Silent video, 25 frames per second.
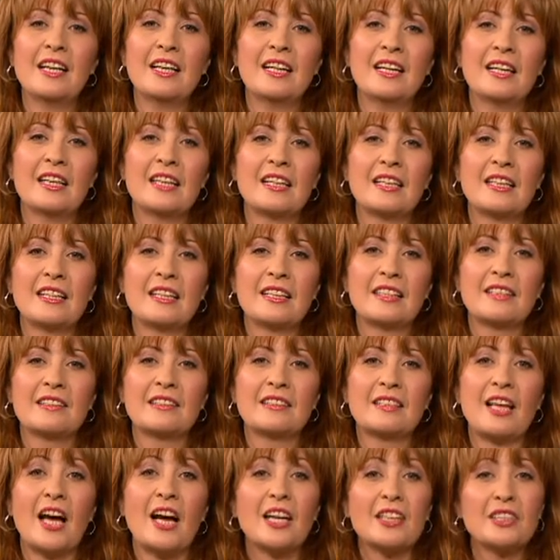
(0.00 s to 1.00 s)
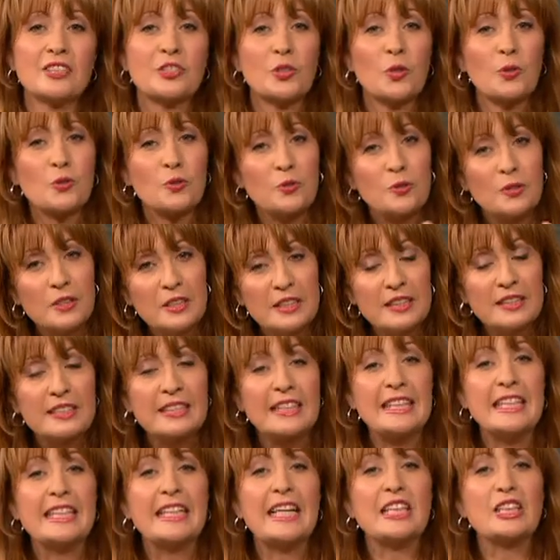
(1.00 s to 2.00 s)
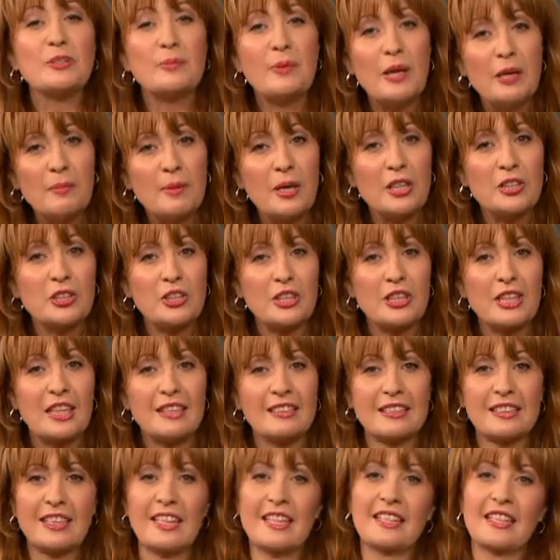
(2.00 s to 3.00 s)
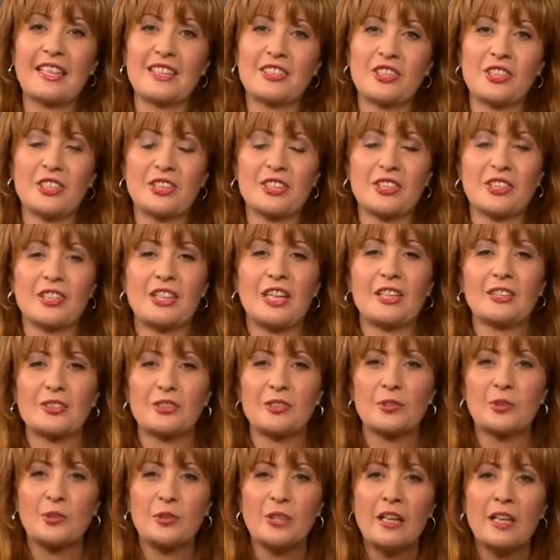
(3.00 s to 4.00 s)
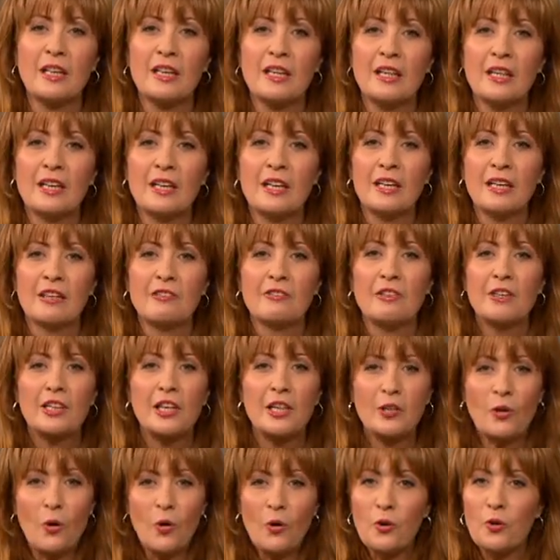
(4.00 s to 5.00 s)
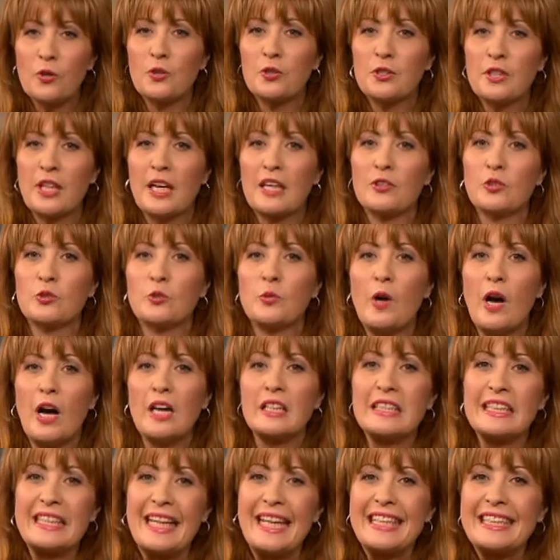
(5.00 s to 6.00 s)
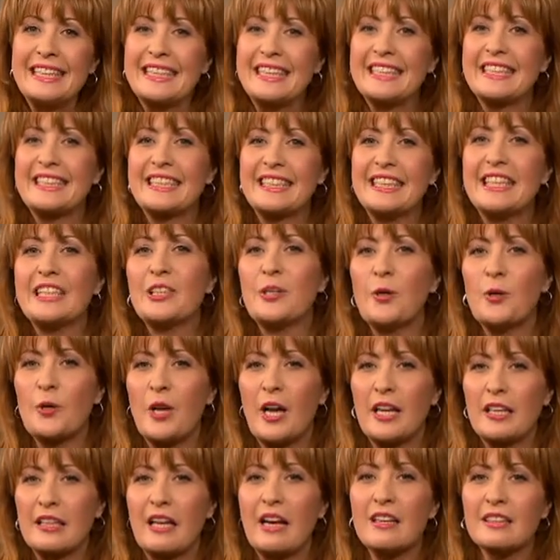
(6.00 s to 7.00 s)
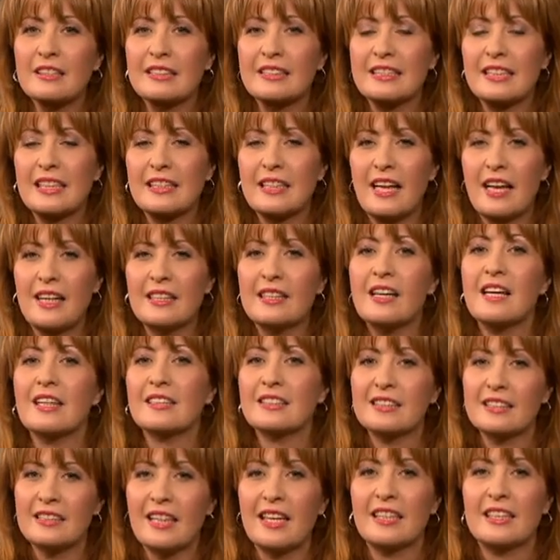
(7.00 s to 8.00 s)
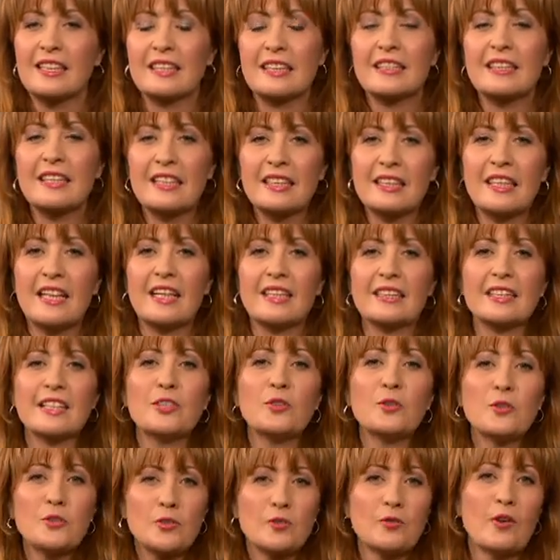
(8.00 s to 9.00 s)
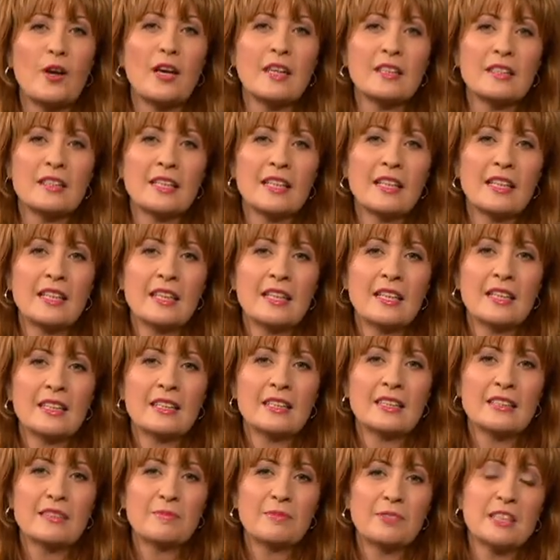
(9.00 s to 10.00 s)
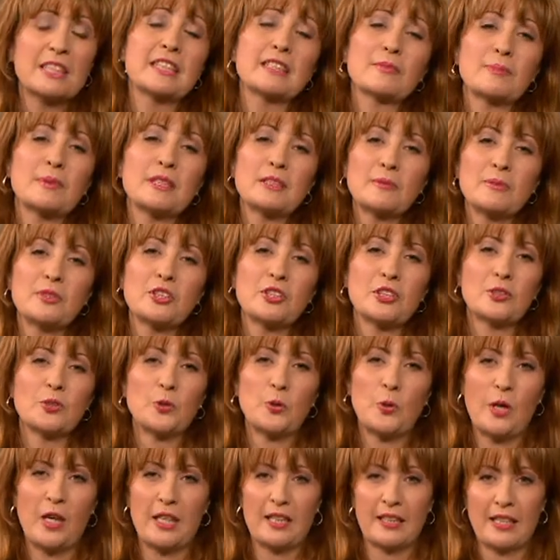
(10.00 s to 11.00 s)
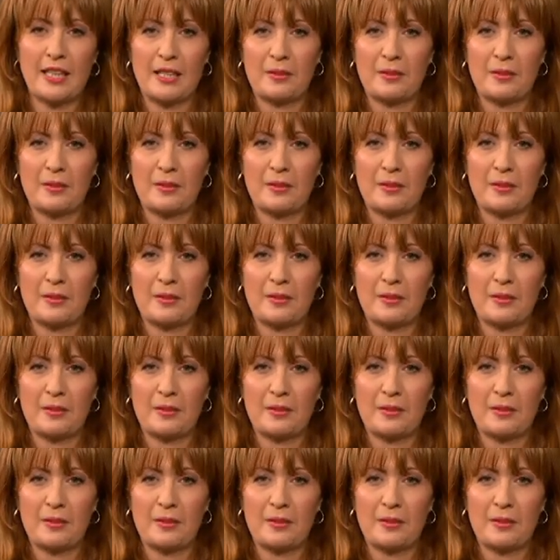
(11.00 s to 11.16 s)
e, daha çok hızla iyileşmeye başladı hastaneden çıktıktan sonra. Fakat orada duanın etkisini gören hastalar hastanede dediler ki lütfen siz bizim için dua eder